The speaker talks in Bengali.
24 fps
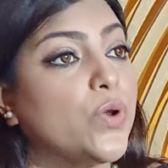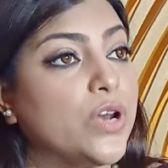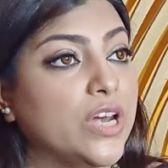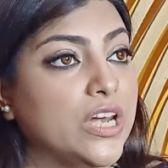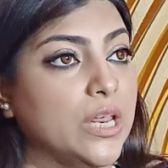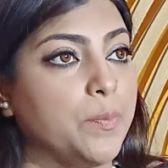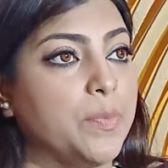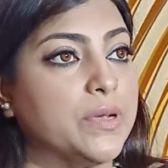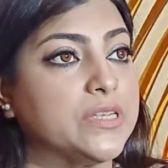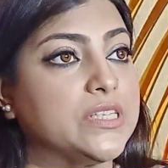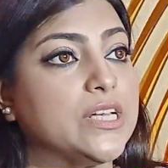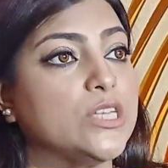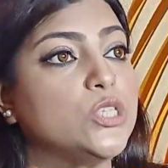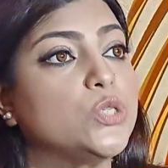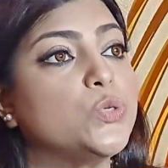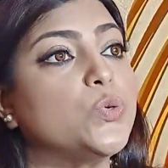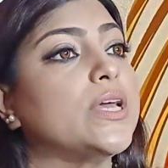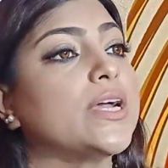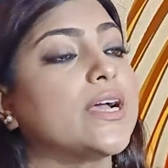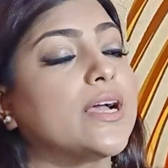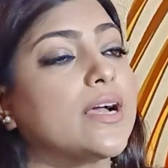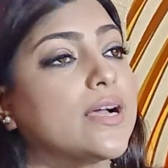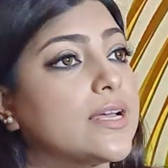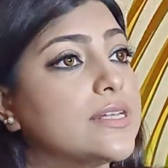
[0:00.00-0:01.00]
করে নিবে সে
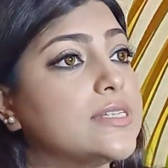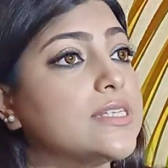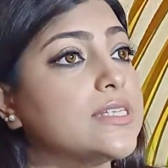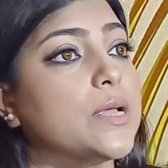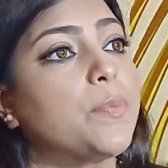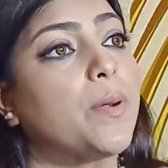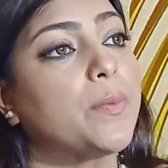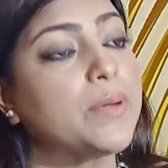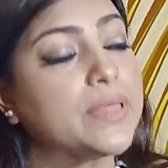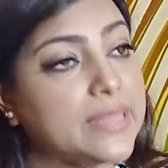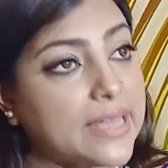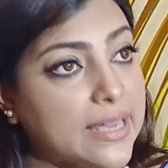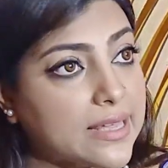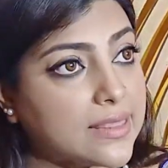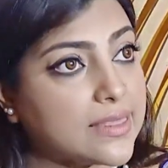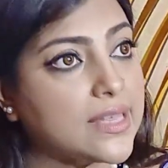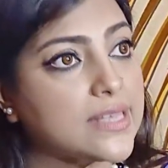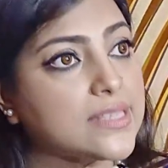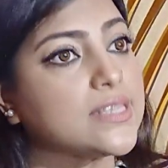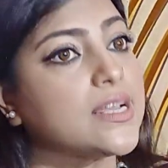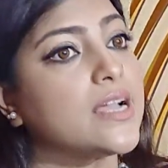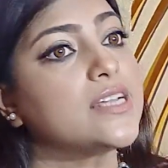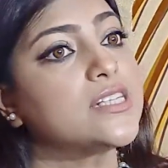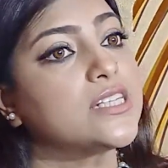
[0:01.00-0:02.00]
জুলেখাকে যেভাবে
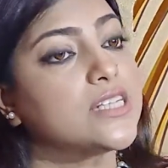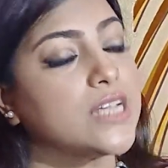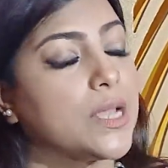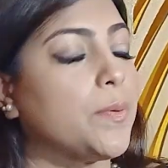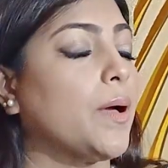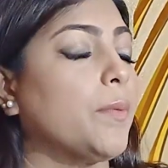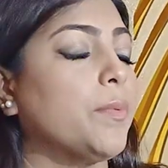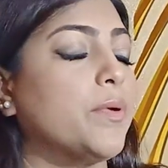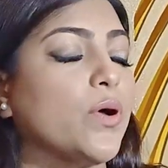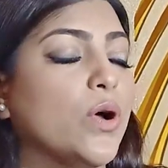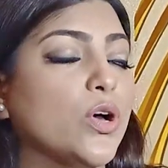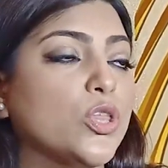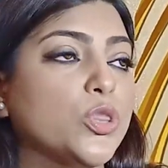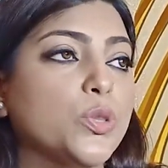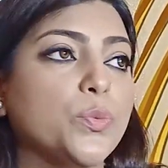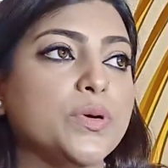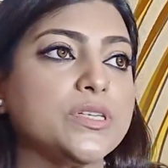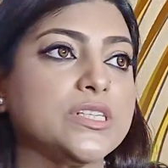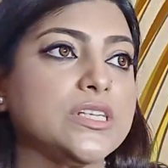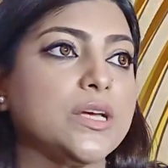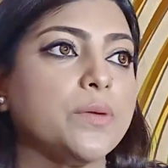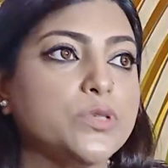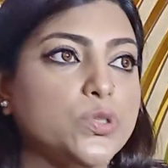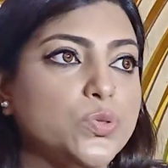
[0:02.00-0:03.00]
দেখতে চায় সেভাবে হয়তো
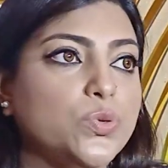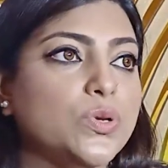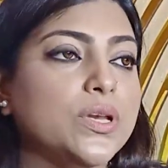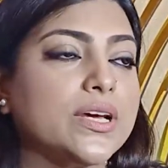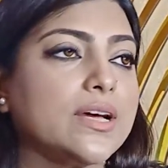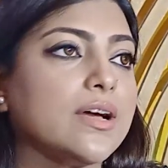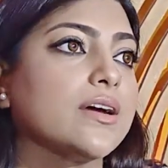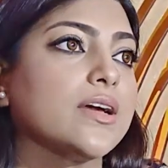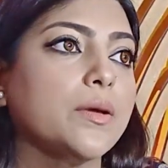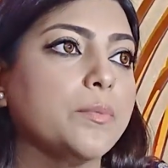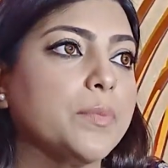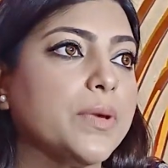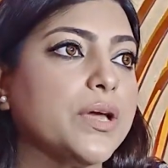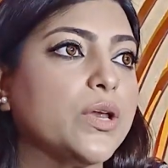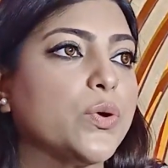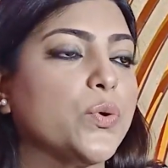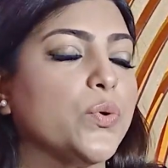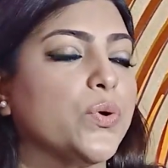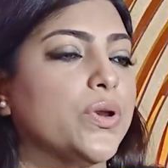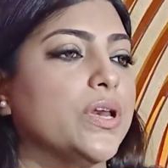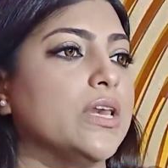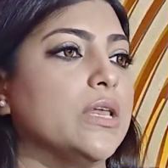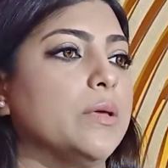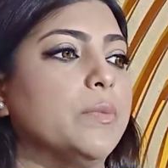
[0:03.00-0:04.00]
বা সে জুলেখাকে বের
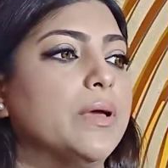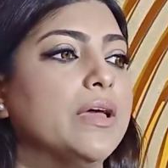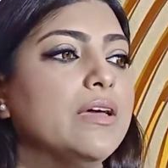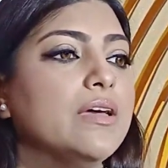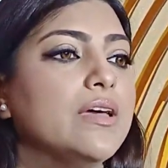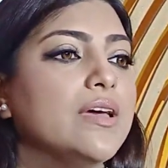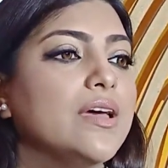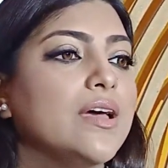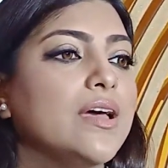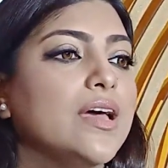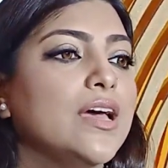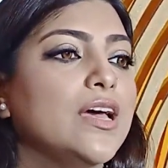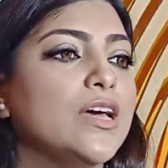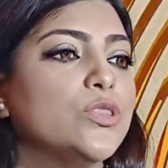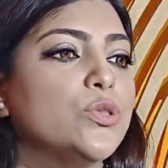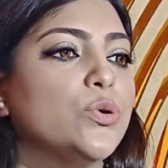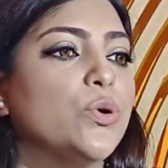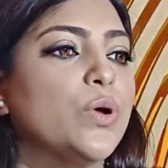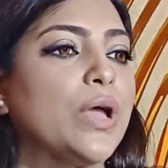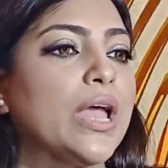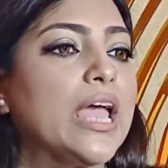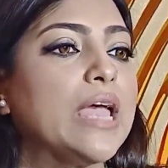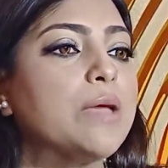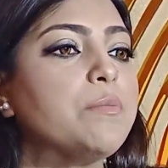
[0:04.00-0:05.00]
করে নিবে
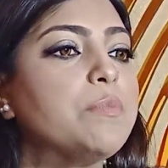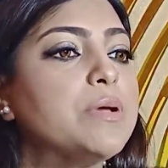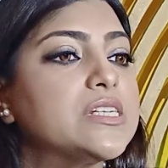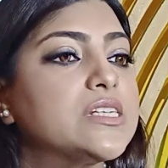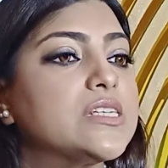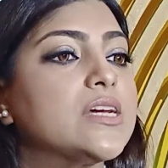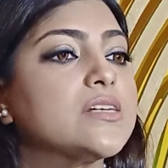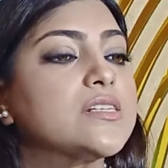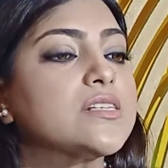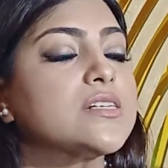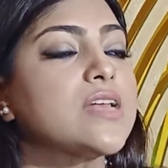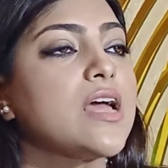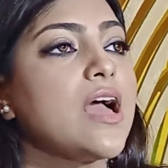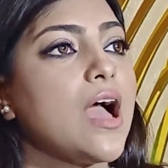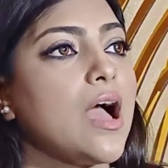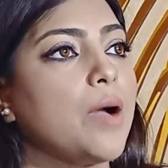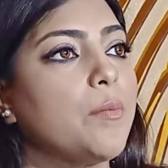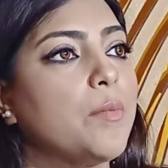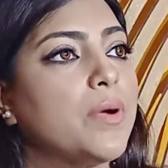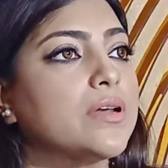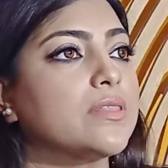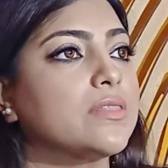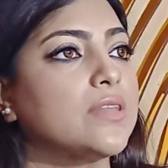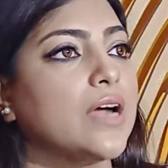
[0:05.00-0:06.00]
তো এই বিশ্বাসটা
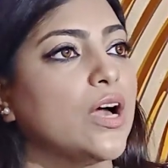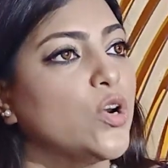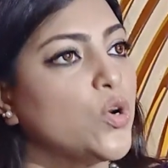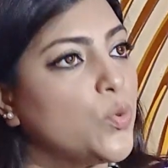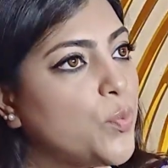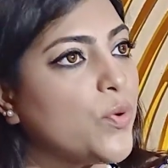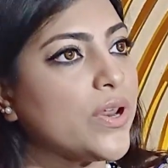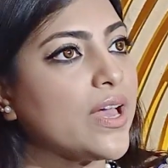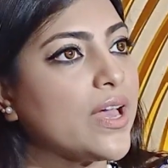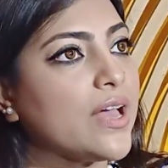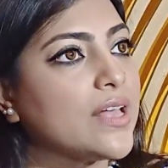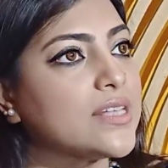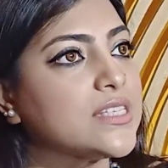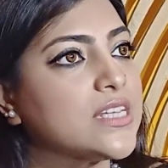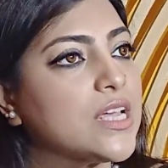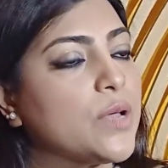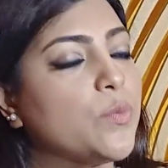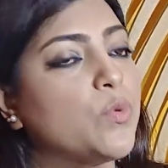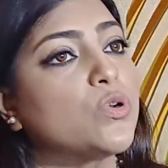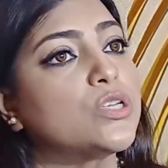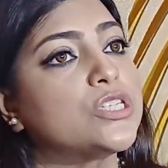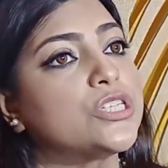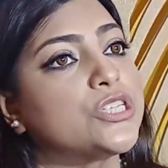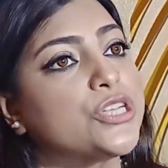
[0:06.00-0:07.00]
আমার তার উপরে আছে
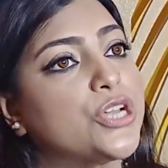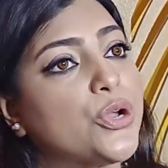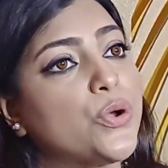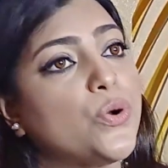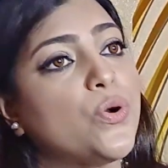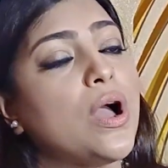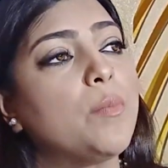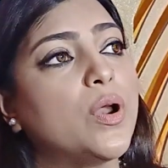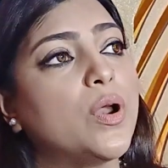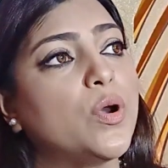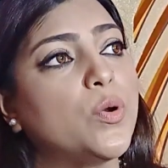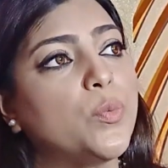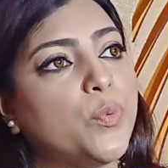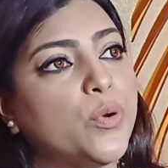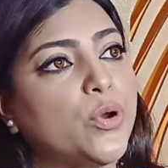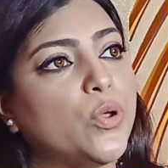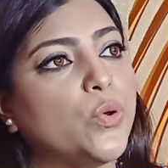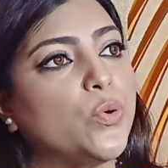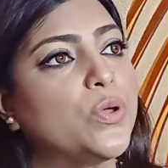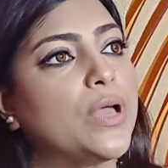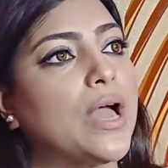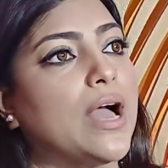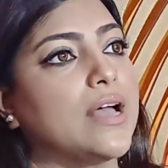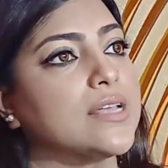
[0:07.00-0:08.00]
এবং সেও আমার
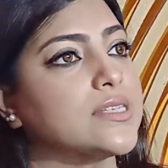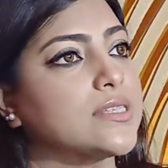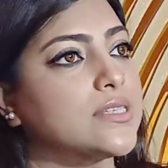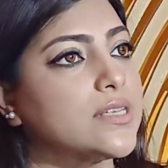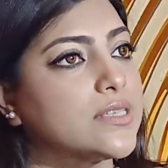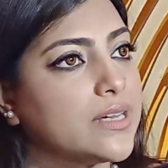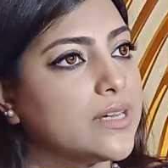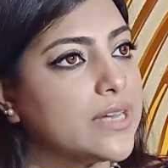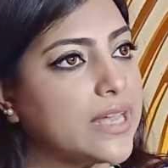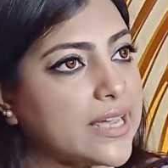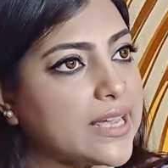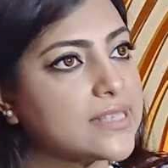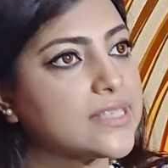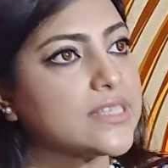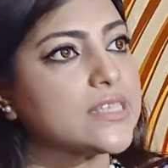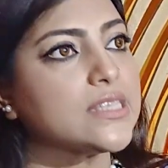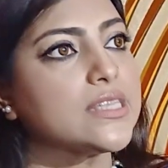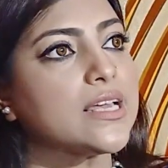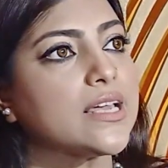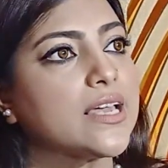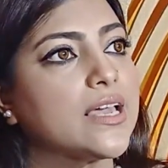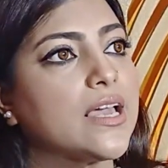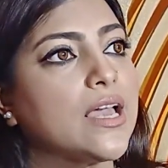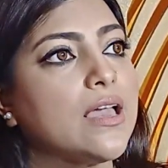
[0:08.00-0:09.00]
উপরে ওই আস্থাটা রেখেছে
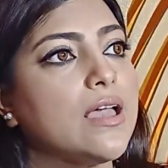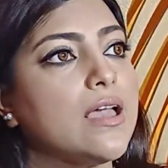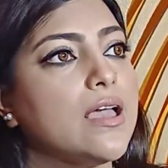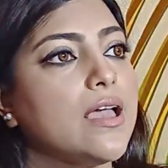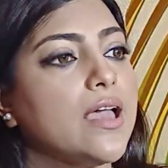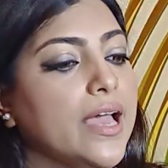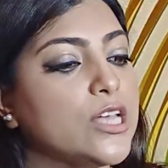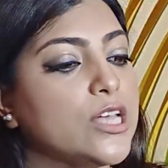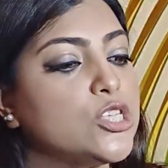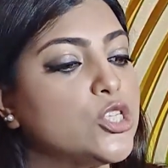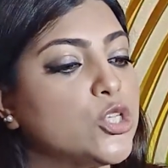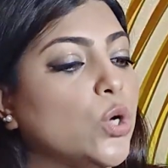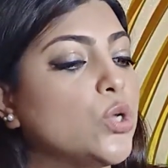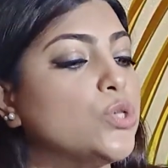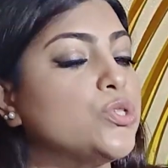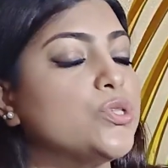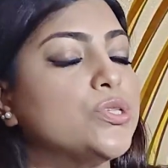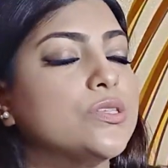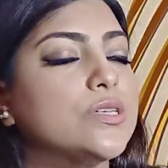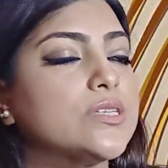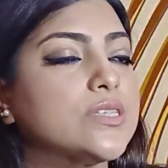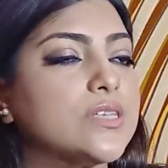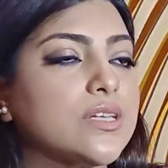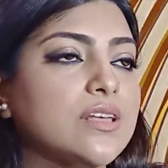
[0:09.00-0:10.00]
দেখি এই
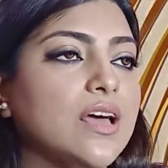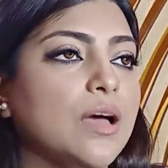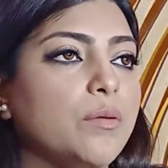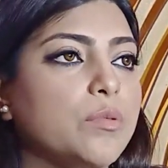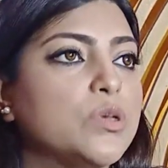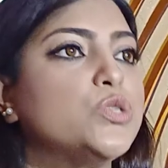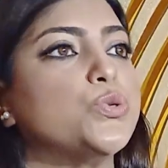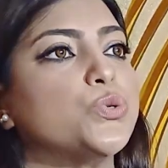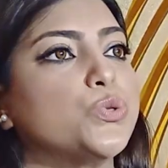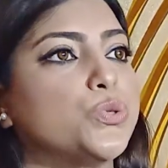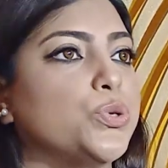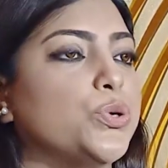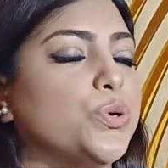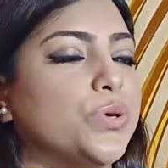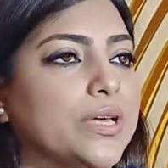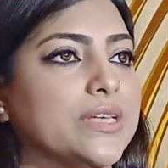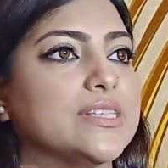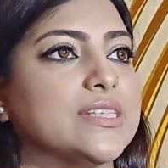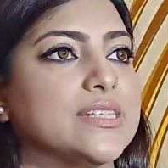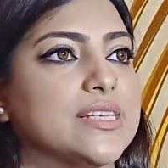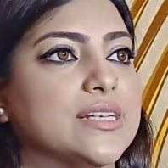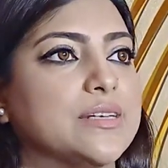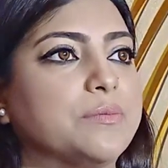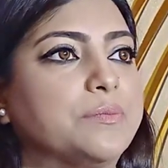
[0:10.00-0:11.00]
চলচ্চিত্রের সাথে আমি যুক্ত
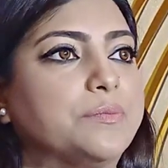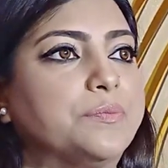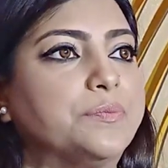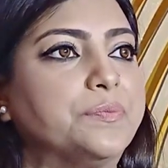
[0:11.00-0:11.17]
হয়েছি